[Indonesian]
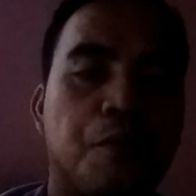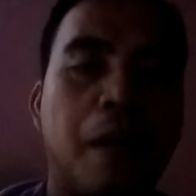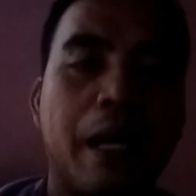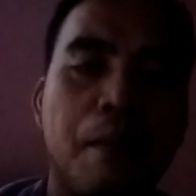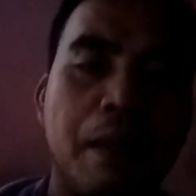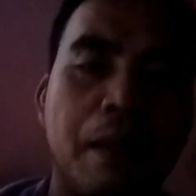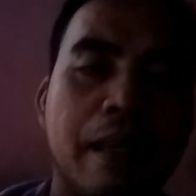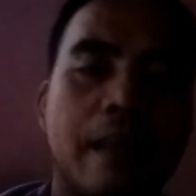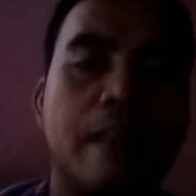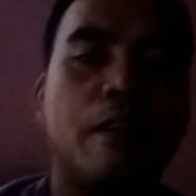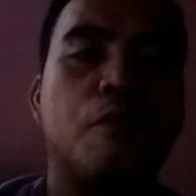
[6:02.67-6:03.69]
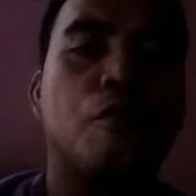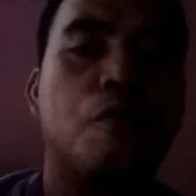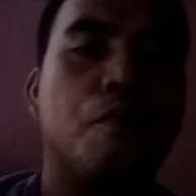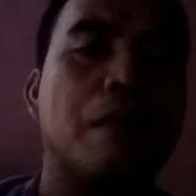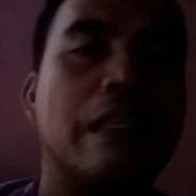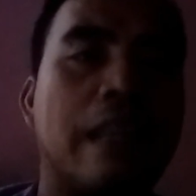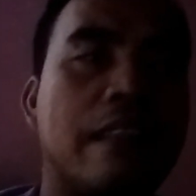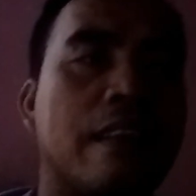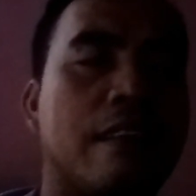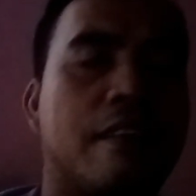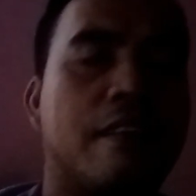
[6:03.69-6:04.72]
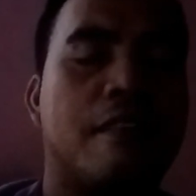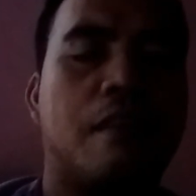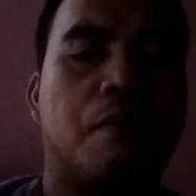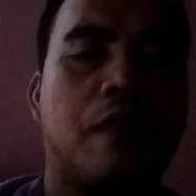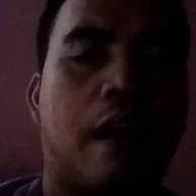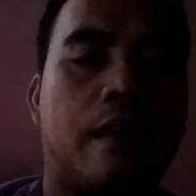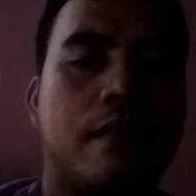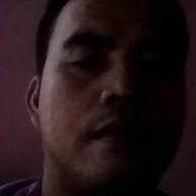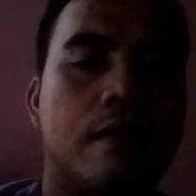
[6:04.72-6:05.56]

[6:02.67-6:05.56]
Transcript: Sebagai media kita untuk mengingatkan kita setiap saat